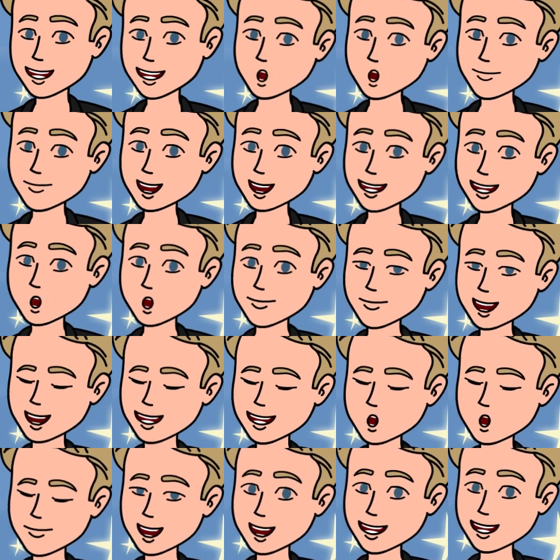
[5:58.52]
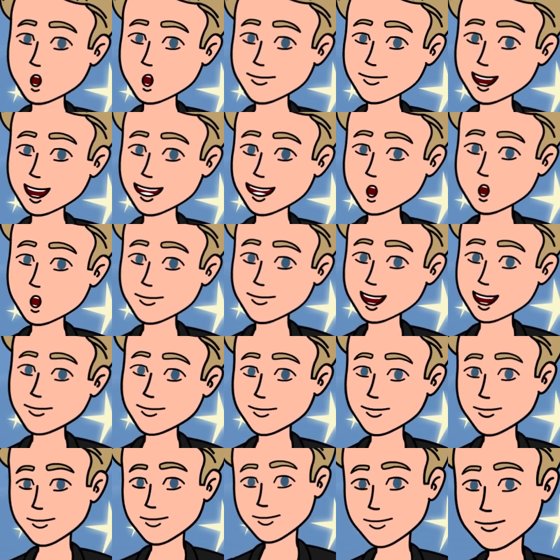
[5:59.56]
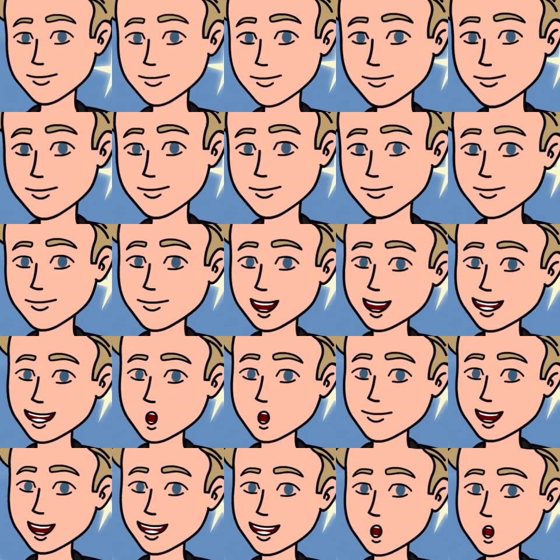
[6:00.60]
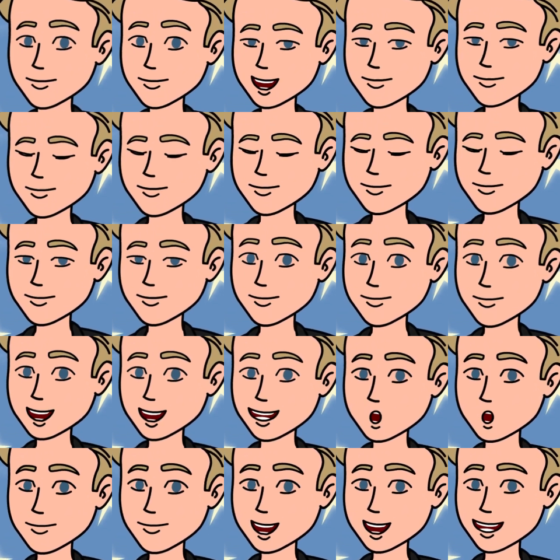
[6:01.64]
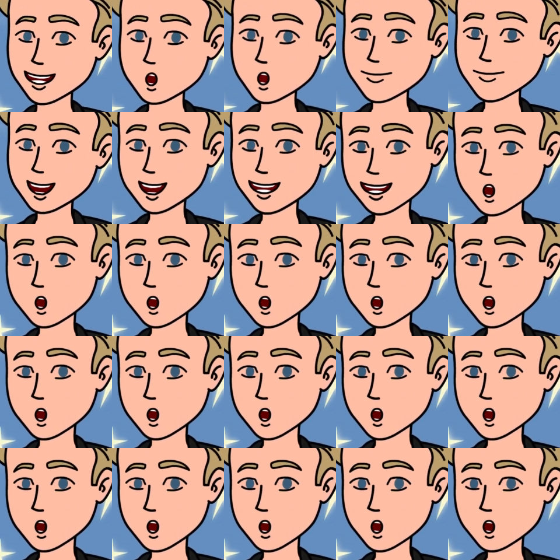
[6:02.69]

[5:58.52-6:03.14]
meine Gefühle für sie zu gestehen. Ich wollte es endlich tun.